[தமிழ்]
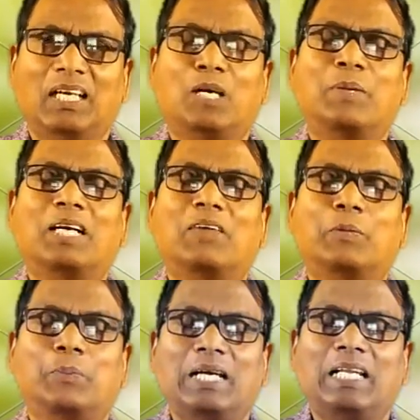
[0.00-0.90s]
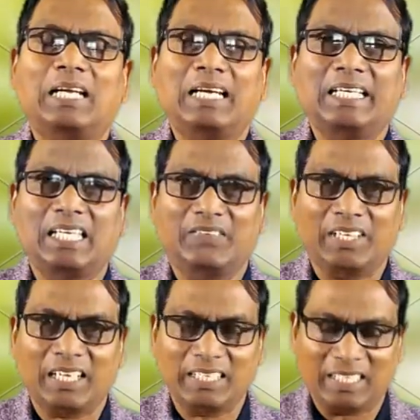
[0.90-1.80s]
நமக்கு அவர் பலன்
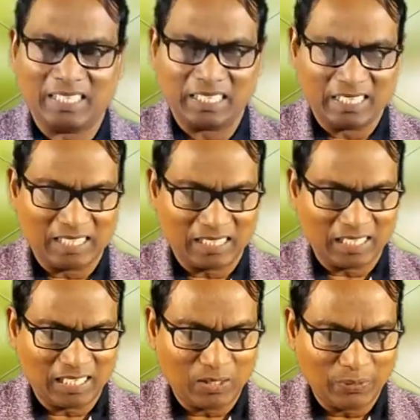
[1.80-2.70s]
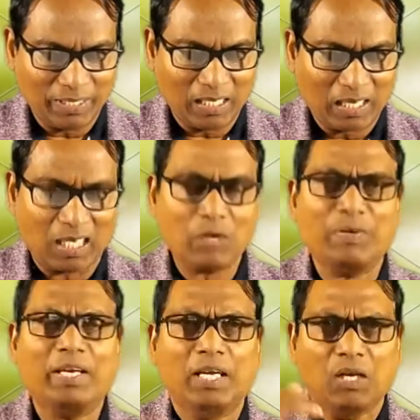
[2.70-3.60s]
அளிக்கிறவராக இருக்கின்றார் ஹலலோய ஆகவே